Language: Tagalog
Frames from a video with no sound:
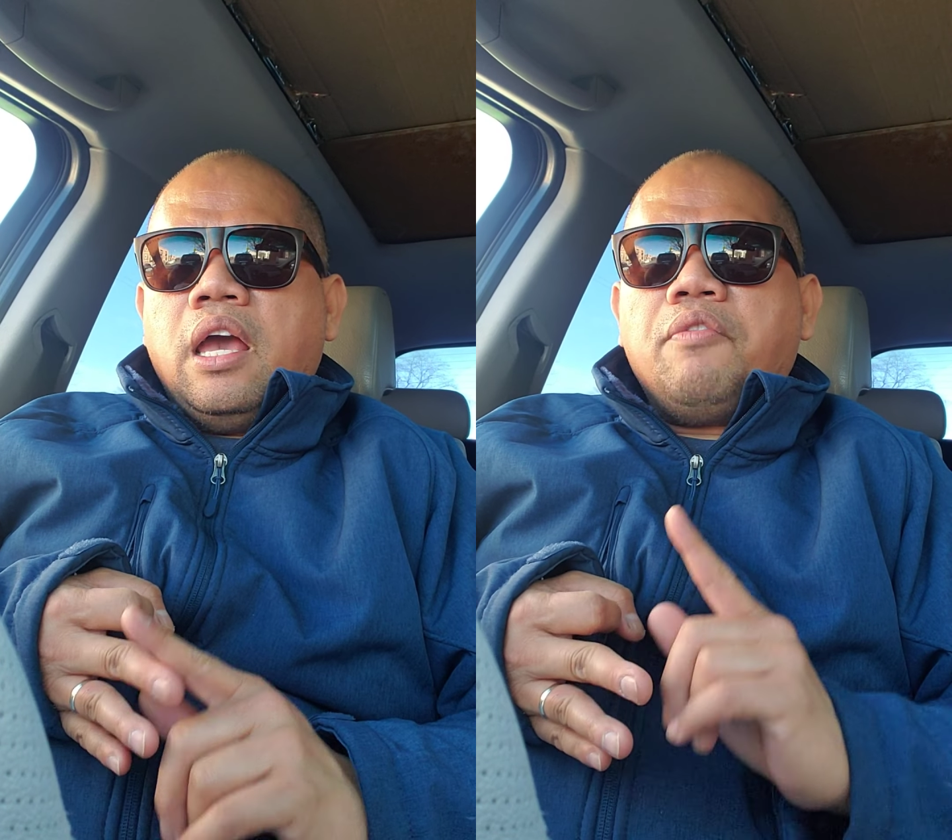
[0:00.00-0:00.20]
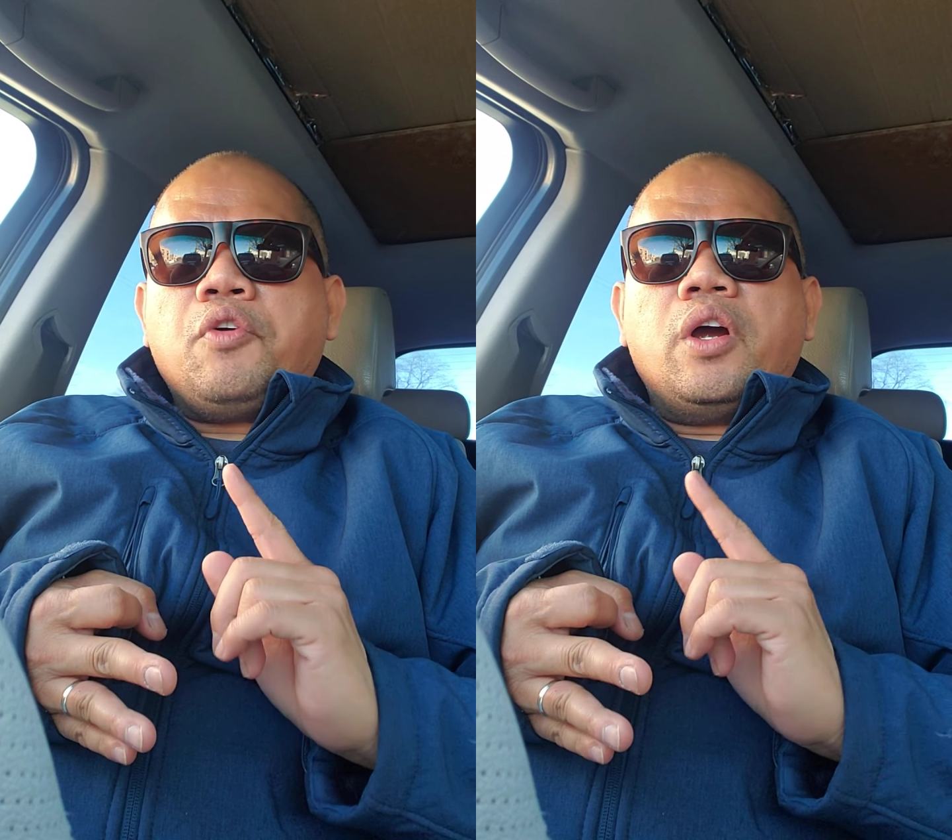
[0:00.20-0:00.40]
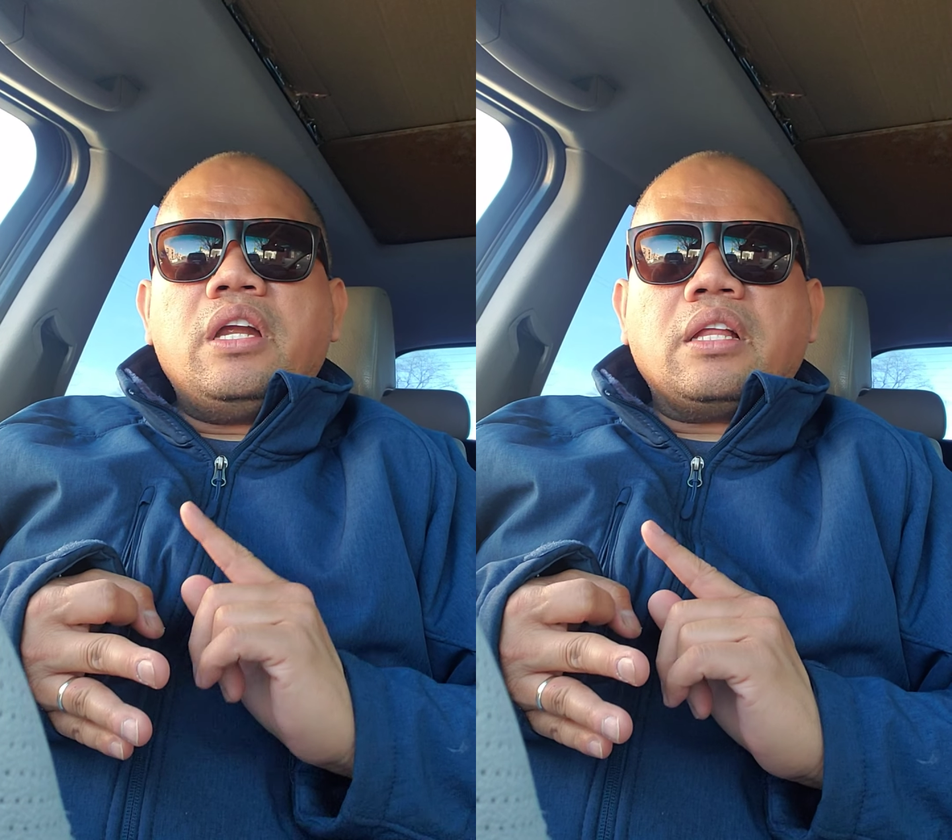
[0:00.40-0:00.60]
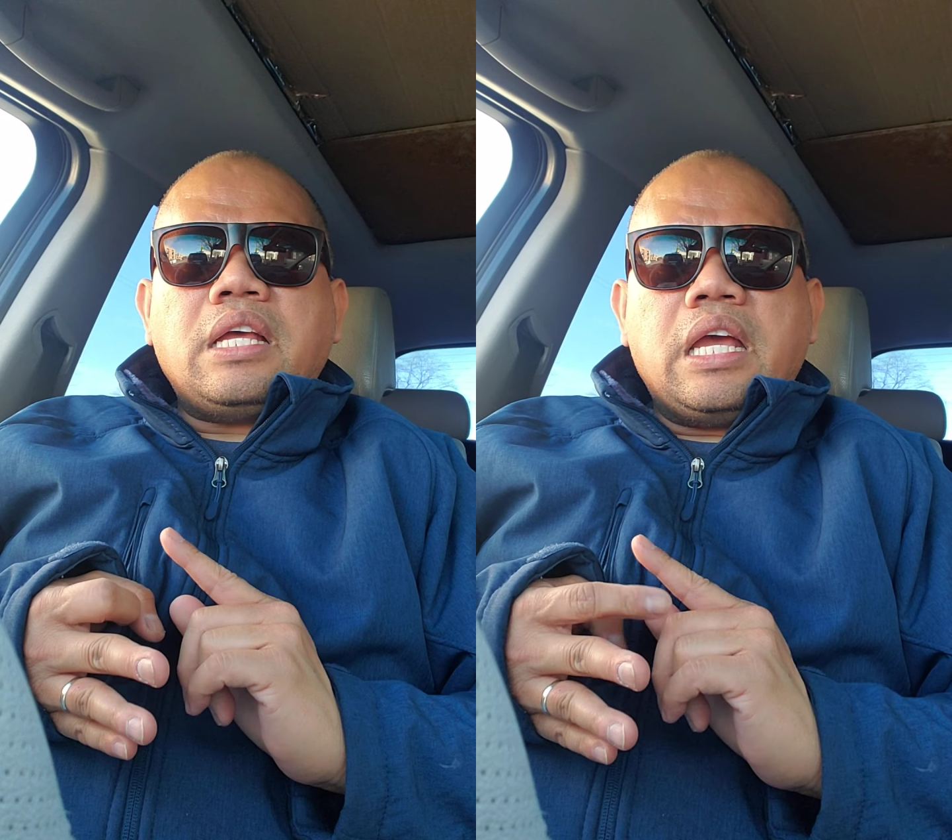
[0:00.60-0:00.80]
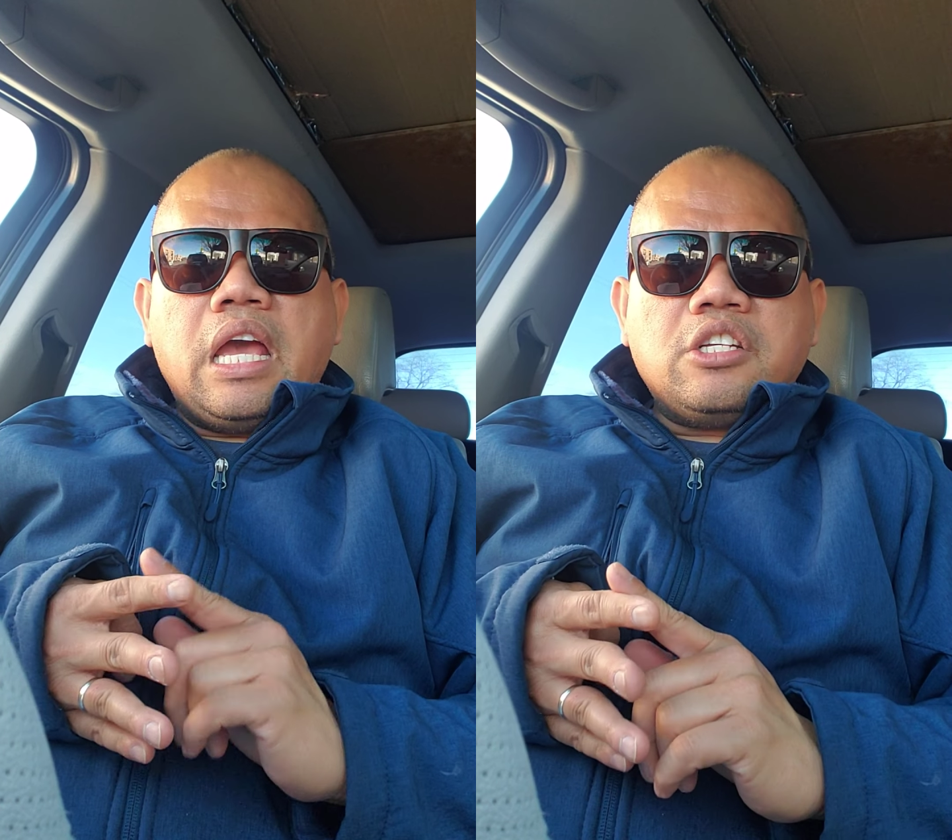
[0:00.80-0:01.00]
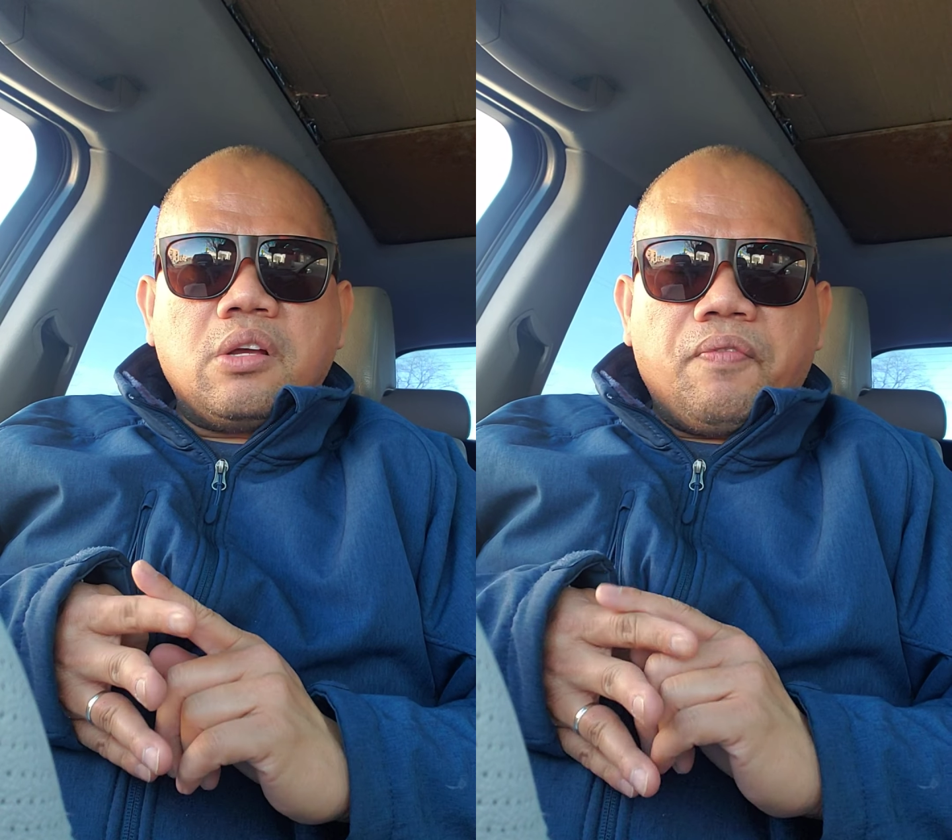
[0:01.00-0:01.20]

if you are not engaged in